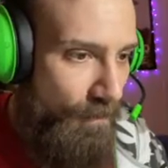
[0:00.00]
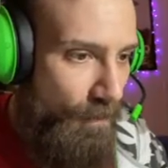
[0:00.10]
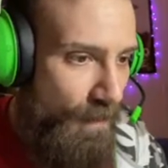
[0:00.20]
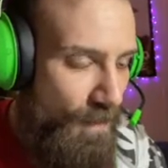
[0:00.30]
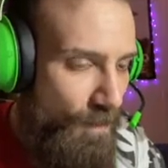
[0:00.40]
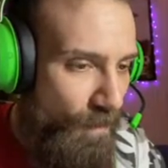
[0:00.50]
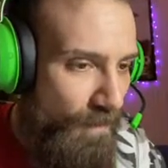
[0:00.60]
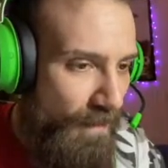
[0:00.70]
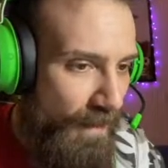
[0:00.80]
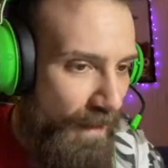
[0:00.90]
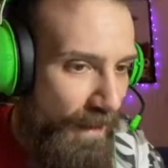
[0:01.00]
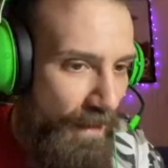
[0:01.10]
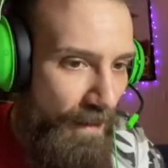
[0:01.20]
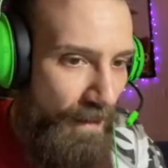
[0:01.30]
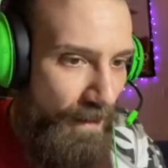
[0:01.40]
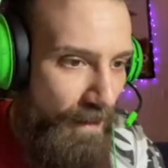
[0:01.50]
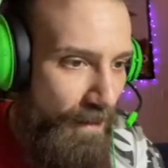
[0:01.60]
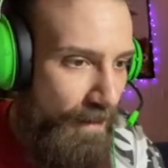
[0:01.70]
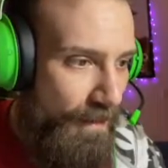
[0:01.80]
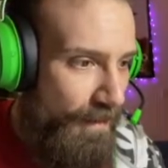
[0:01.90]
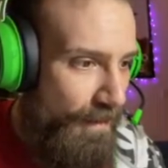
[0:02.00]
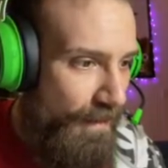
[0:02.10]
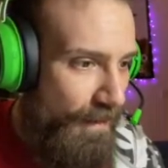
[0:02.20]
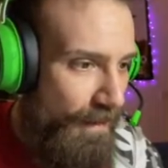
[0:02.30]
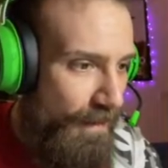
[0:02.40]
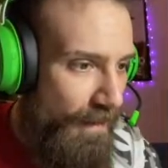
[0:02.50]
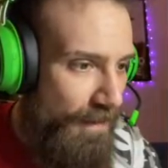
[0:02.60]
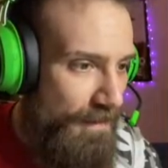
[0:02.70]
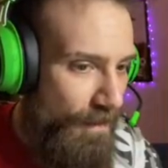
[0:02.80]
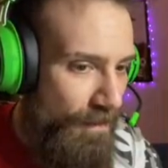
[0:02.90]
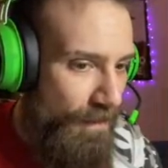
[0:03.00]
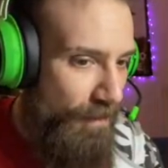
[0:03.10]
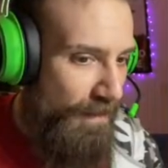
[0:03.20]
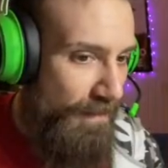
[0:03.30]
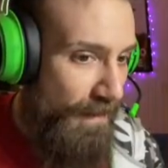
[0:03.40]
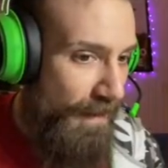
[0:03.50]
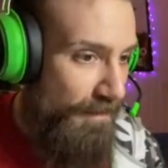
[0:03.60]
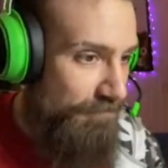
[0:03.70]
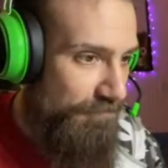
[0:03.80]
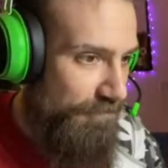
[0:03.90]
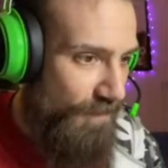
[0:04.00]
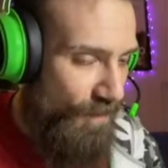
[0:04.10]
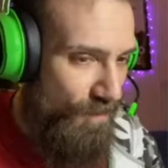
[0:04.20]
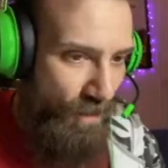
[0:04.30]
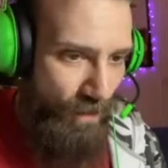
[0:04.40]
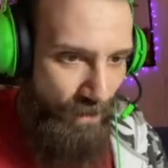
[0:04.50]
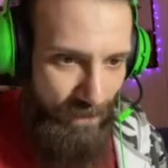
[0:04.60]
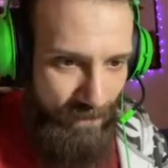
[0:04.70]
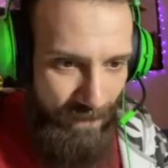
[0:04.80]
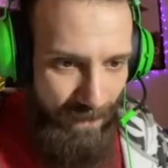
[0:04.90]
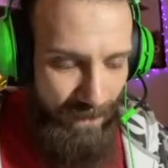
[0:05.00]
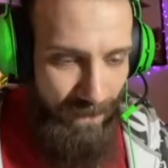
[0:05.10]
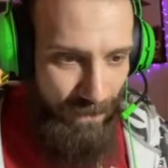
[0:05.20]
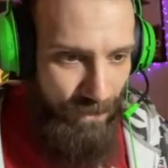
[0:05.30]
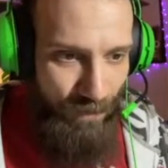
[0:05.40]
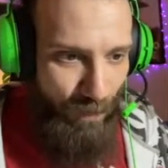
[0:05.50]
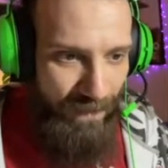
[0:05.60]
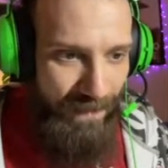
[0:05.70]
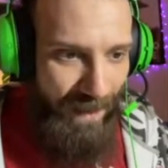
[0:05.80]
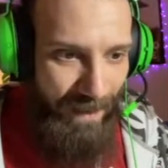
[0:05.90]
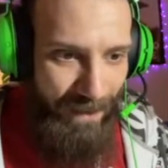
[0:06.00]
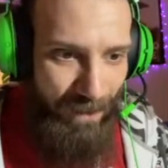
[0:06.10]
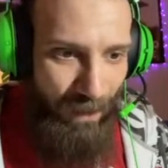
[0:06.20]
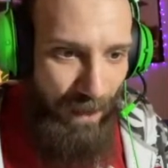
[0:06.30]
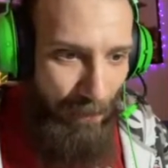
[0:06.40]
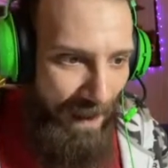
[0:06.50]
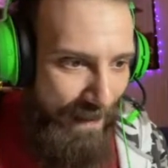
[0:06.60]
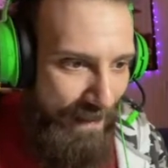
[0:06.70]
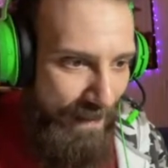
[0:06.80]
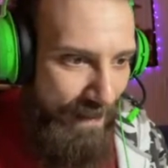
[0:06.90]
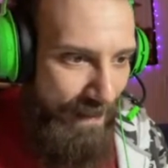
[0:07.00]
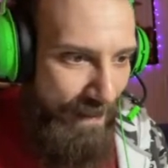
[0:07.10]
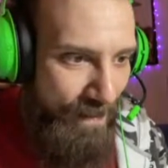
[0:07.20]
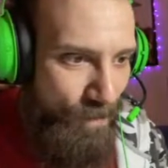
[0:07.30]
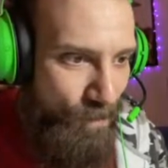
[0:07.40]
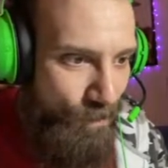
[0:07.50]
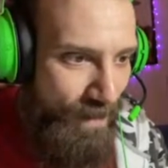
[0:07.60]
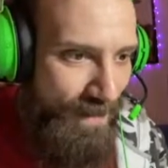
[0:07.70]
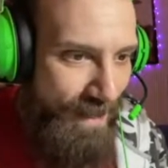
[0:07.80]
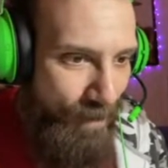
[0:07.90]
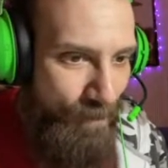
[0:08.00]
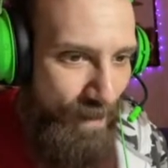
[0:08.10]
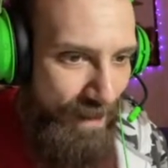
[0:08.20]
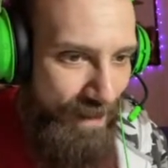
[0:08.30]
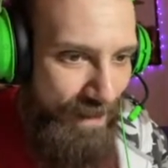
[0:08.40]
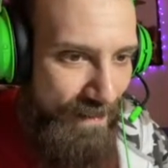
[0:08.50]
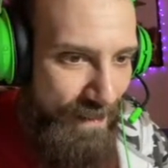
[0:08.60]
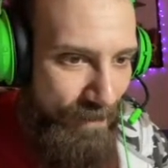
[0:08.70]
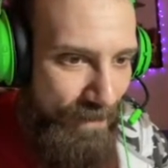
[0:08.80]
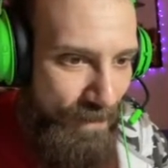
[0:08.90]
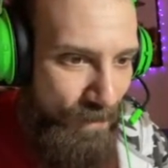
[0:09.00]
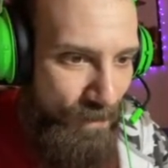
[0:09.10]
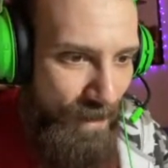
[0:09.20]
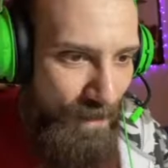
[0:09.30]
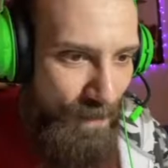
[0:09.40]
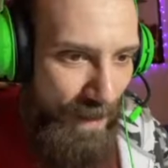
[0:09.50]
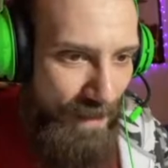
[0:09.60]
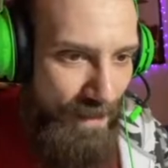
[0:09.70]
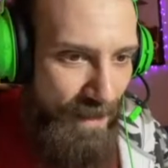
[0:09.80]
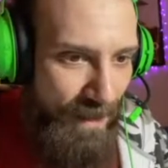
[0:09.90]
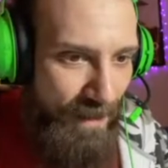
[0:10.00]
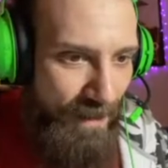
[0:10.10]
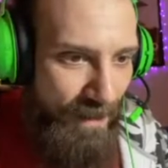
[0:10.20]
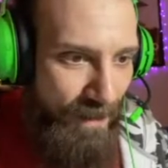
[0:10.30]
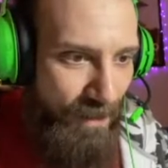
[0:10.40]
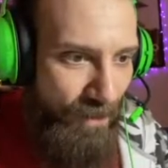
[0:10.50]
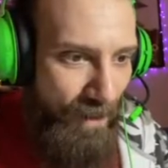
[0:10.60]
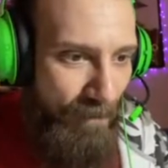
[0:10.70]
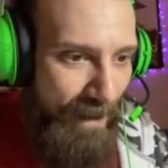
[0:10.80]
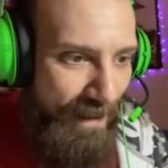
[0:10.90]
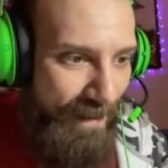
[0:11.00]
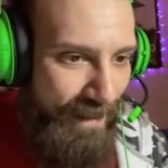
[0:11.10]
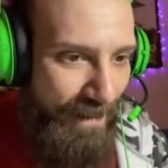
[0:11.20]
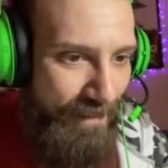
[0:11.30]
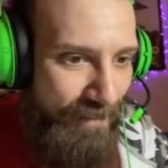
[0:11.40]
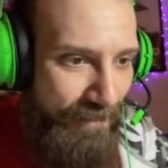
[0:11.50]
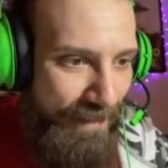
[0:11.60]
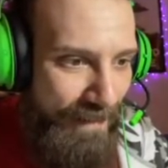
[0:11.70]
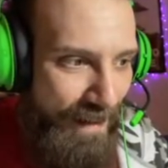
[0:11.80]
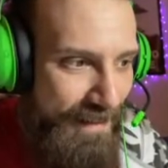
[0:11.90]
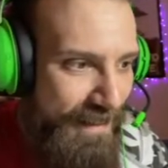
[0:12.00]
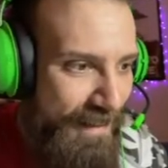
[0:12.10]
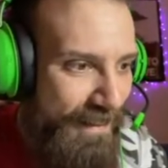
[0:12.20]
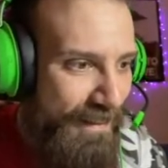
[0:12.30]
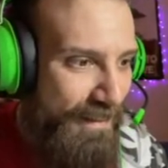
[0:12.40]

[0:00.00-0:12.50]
mi piace molto che eh, siamo talmente, non so, si può entrare con la macchina sulla sabbia, letteralmente sulla spiaggia con la macchina. Fantastico.